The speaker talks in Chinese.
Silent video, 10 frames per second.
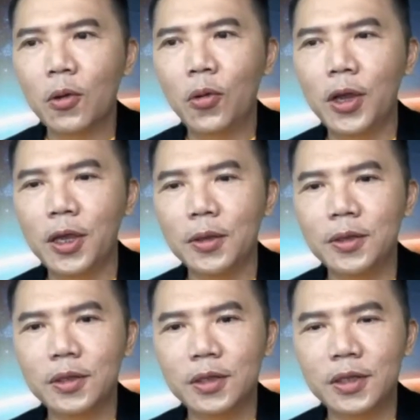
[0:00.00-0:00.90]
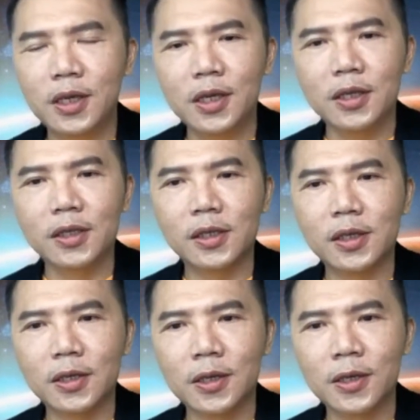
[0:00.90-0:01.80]
会几
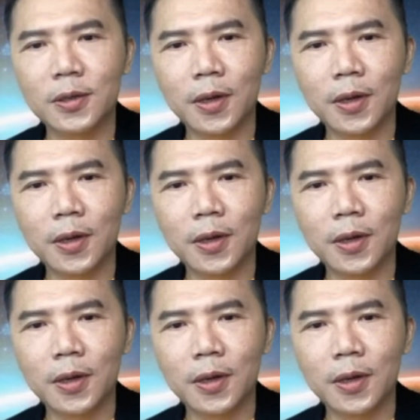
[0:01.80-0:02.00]
时？